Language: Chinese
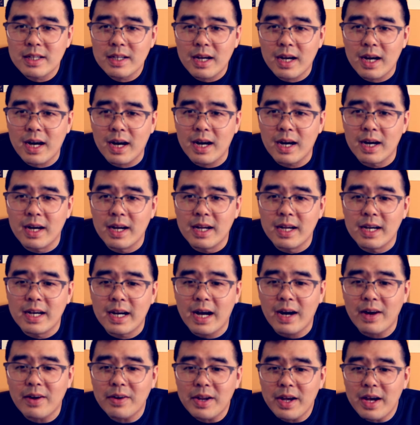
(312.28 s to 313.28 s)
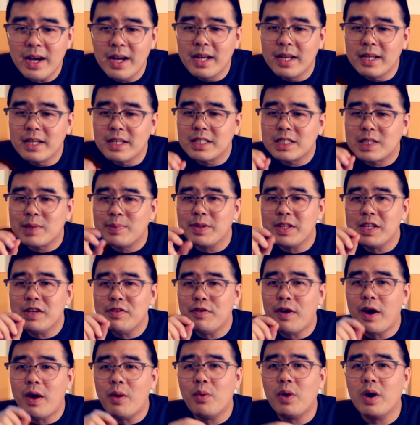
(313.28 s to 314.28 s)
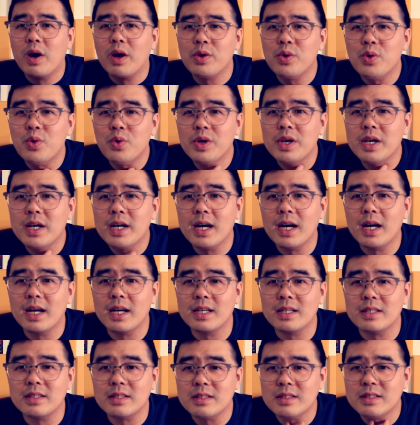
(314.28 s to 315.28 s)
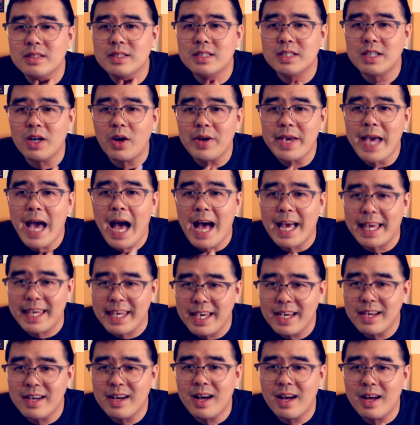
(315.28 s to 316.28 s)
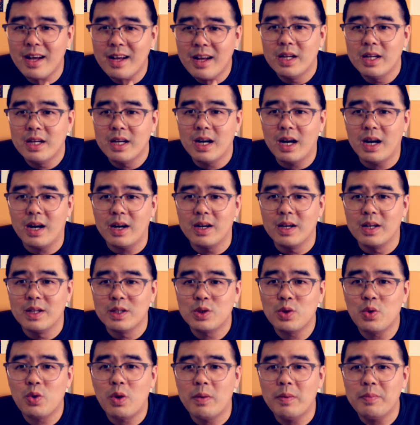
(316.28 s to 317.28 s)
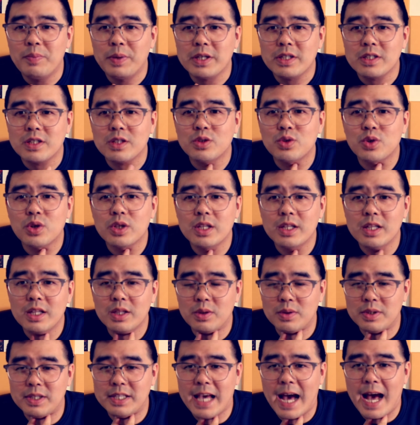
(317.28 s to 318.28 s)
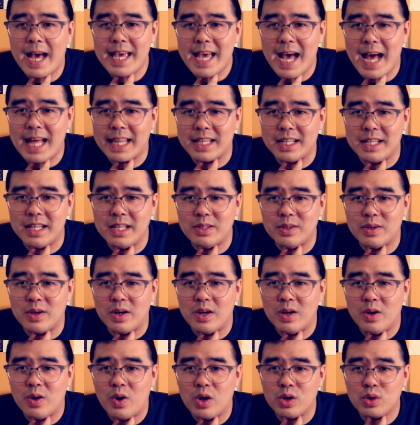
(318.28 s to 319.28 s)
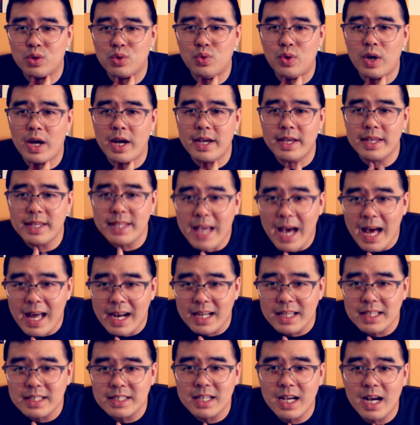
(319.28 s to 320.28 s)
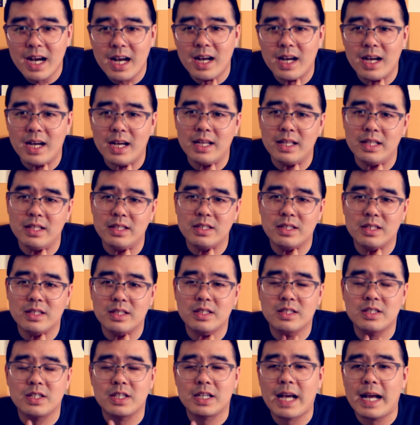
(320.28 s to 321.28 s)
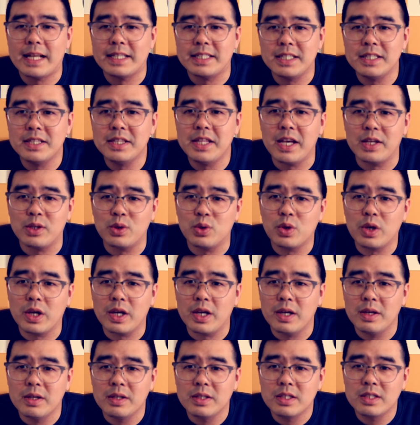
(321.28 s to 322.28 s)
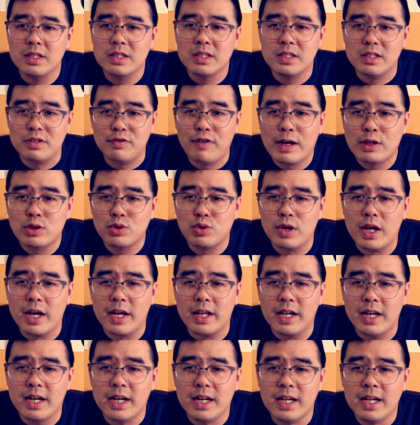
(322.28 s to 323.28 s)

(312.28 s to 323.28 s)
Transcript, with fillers: 啊，然后呢，什么地方我用一个小哑音啊啊，就我们平时说的那种哑哑的那种，或突然哑了一下，哎，这感情点就给激发出来了。